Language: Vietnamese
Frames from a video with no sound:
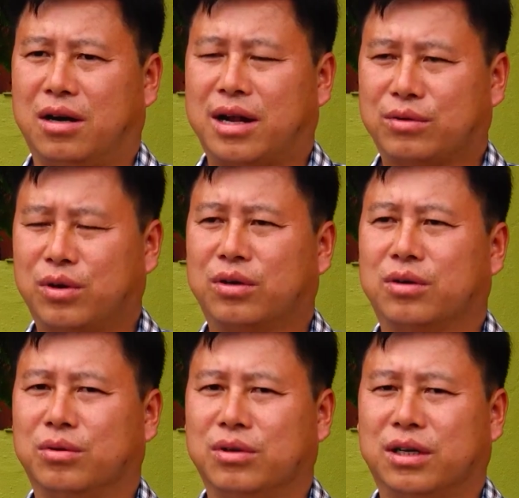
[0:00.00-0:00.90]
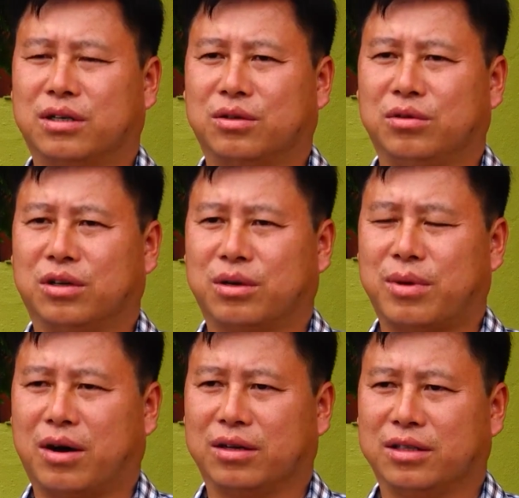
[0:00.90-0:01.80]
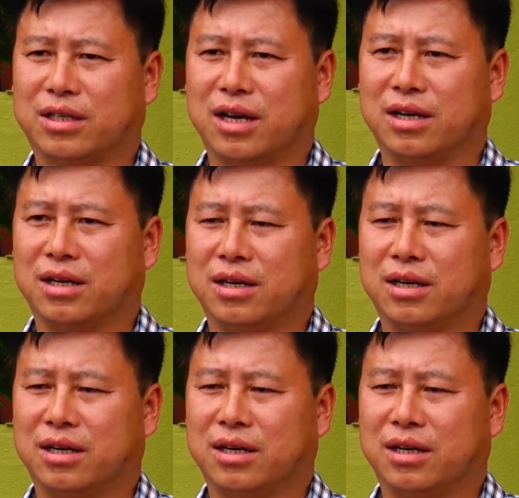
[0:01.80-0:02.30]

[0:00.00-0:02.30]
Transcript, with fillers: năng suất cũng như là cho thu nhập cho bà con nhân dân,